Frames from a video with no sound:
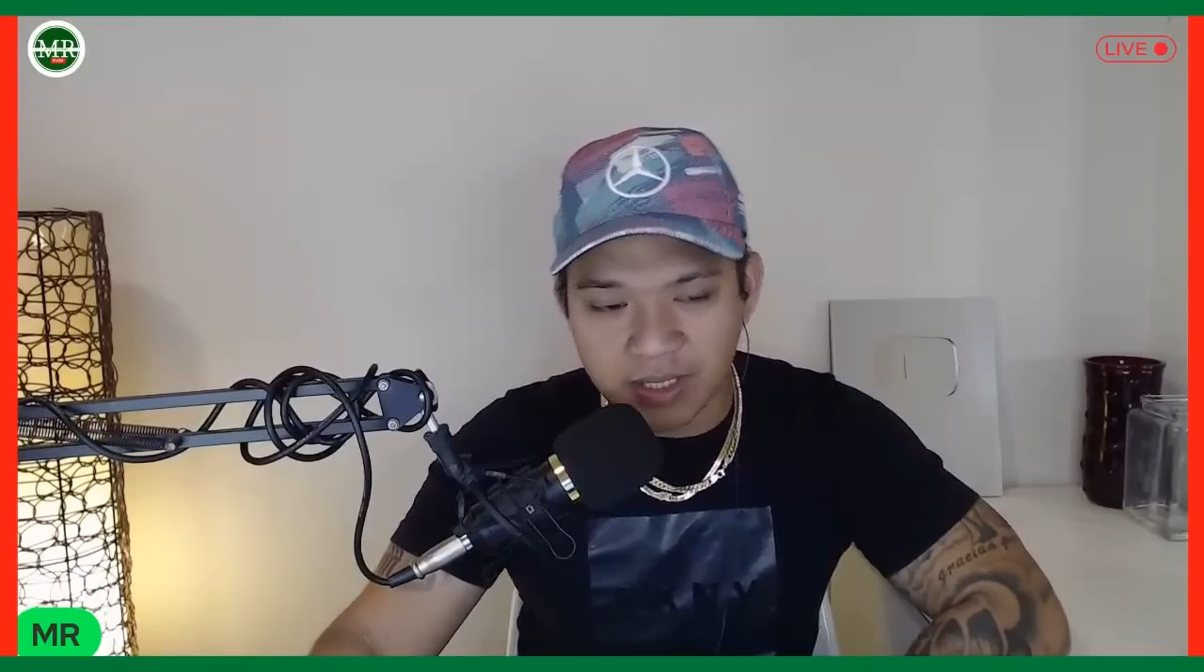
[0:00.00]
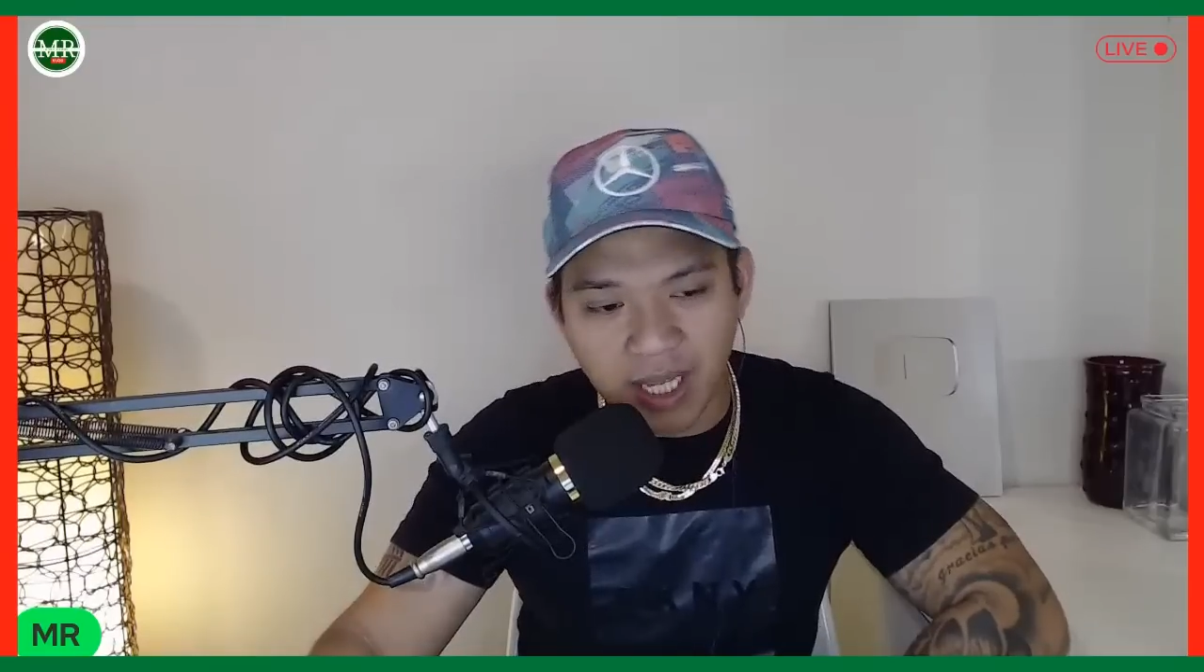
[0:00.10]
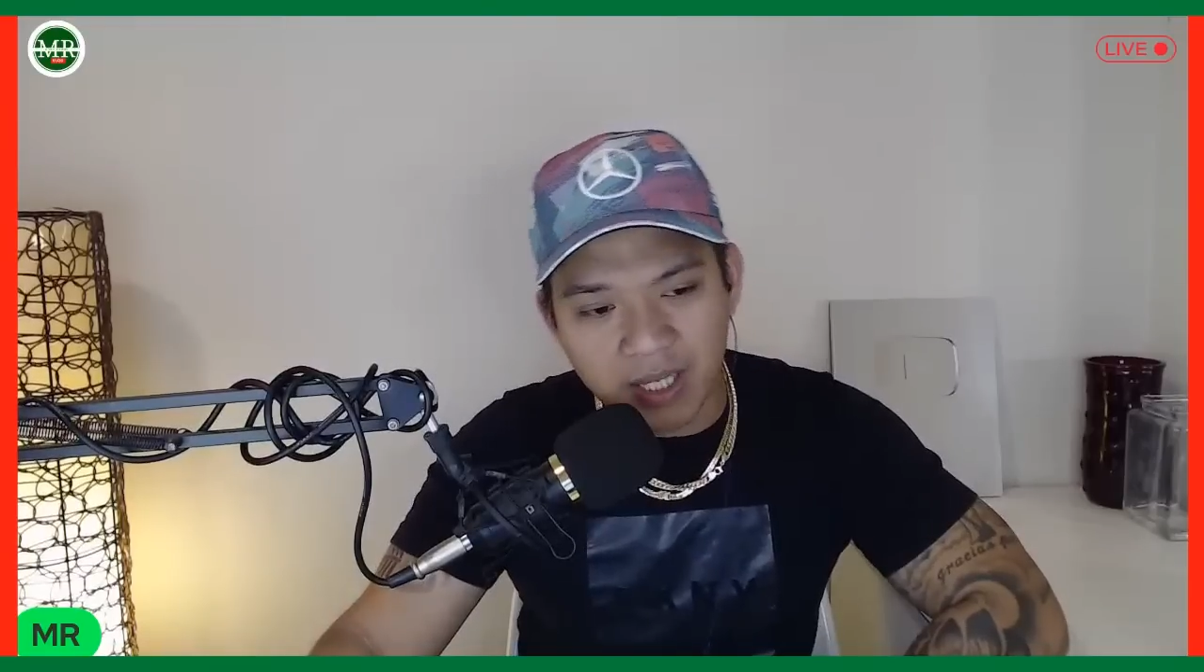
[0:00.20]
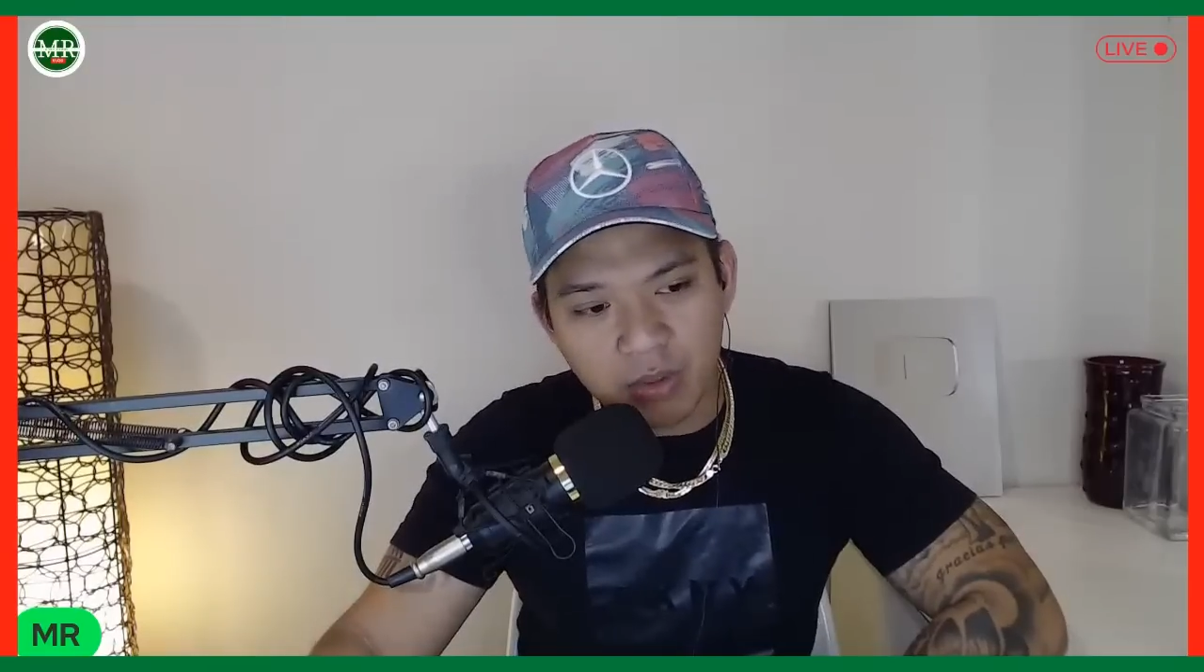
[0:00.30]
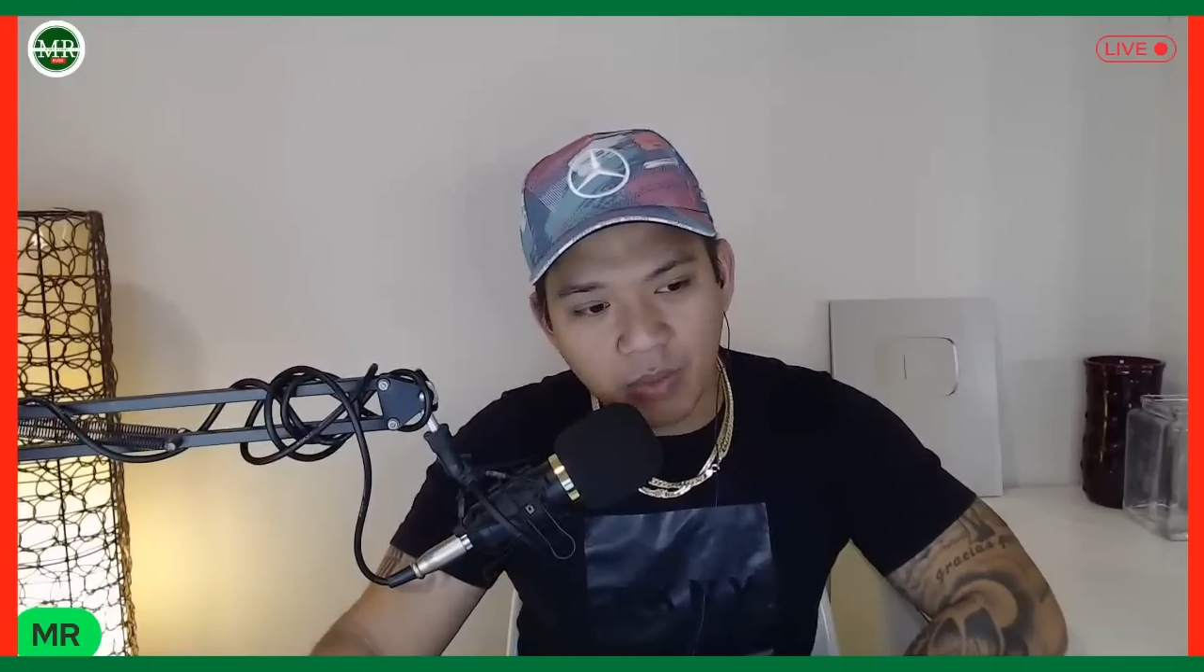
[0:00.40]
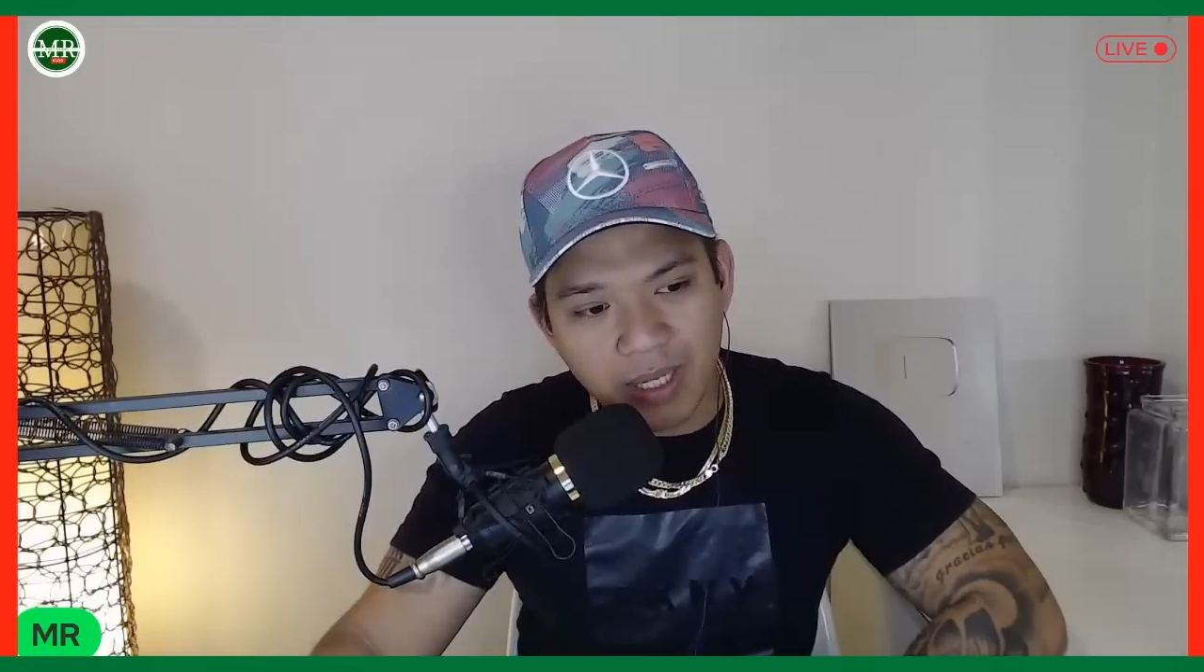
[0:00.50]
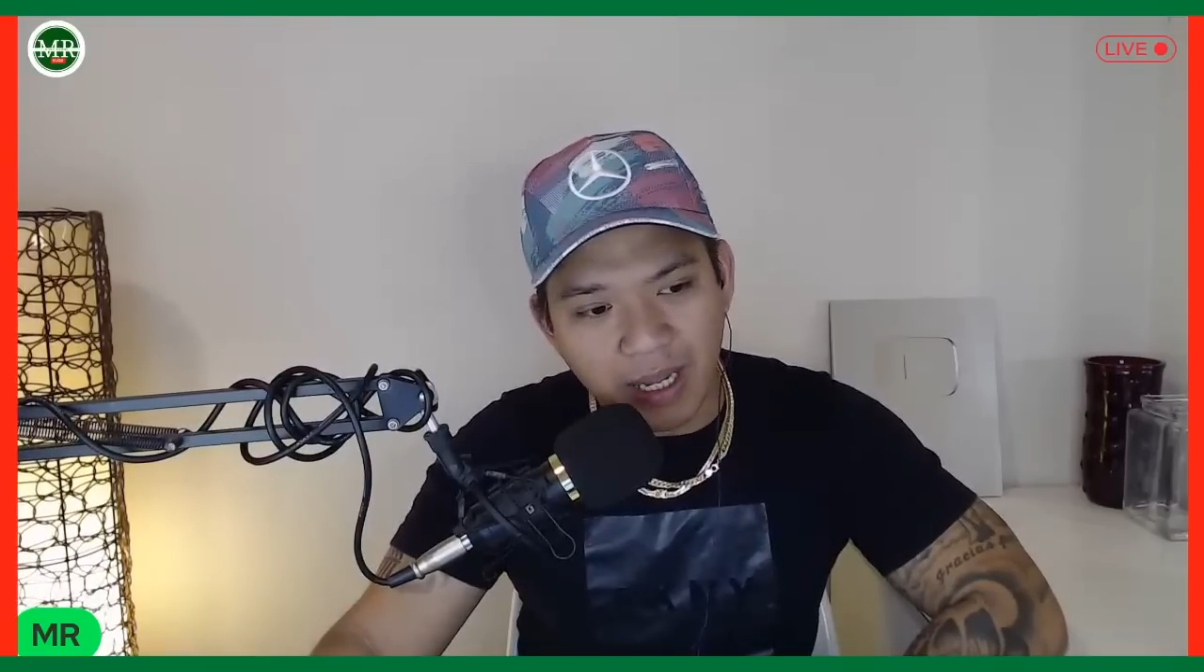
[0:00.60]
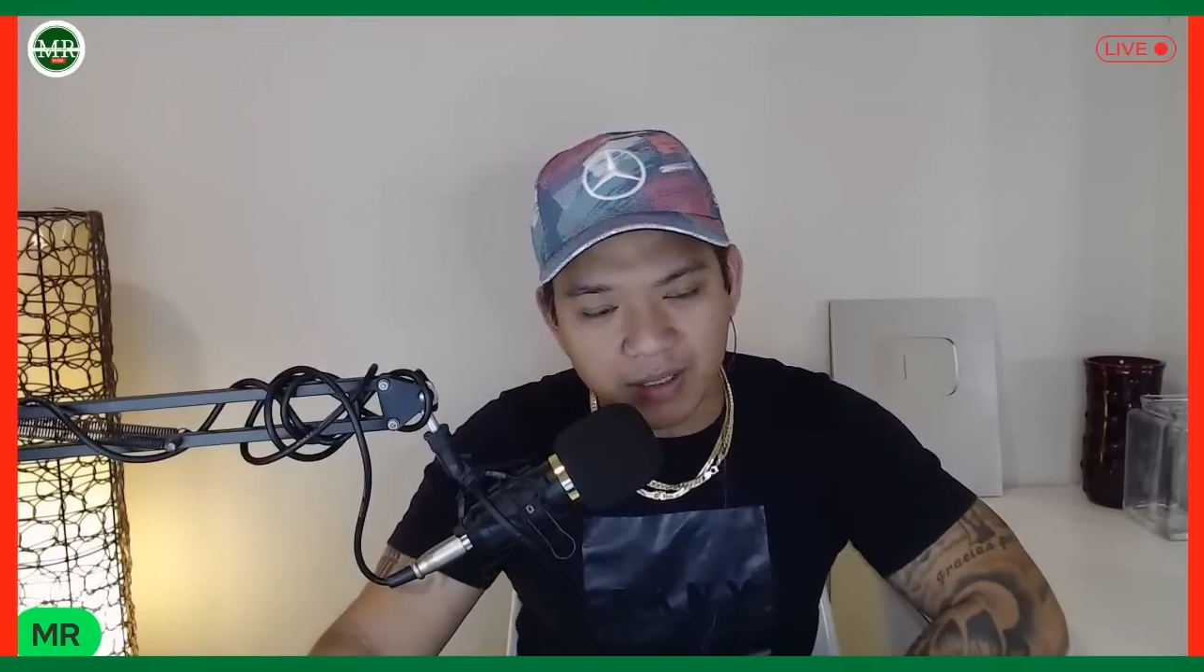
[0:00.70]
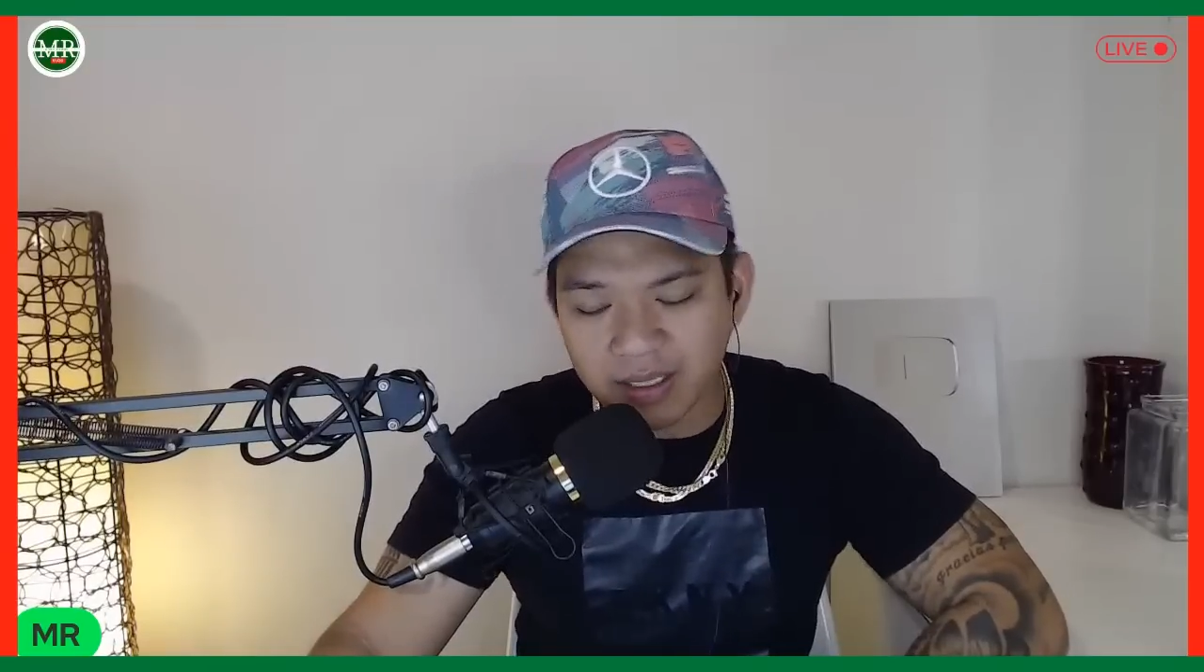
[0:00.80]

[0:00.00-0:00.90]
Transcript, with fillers: Tayo wala.